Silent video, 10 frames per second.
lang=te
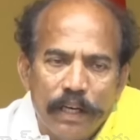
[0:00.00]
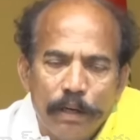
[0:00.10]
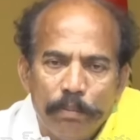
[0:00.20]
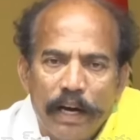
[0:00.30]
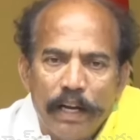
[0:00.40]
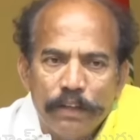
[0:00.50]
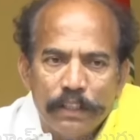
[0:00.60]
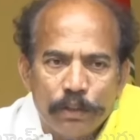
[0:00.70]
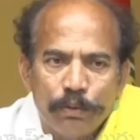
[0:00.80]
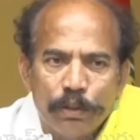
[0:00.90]
ఏ
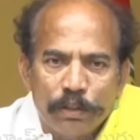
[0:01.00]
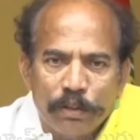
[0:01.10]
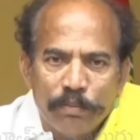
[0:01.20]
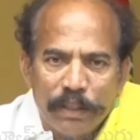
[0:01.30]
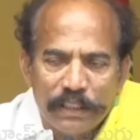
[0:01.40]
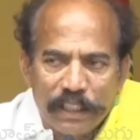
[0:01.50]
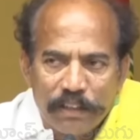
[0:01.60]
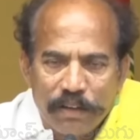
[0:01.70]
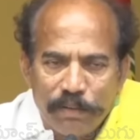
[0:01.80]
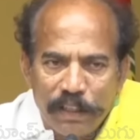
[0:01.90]
మేనిఫెస్టో నూటికి తొంభై
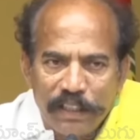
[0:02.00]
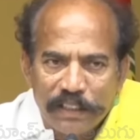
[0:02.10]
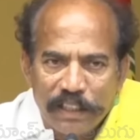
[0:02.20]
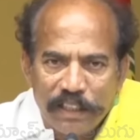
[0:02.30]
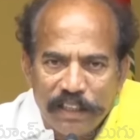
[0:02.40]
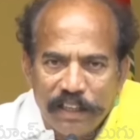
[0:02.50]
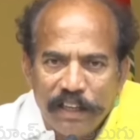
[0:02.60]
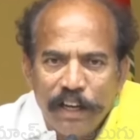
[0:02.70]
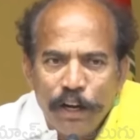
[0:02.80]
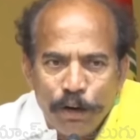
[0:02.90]
శాతం అమలు చేశానని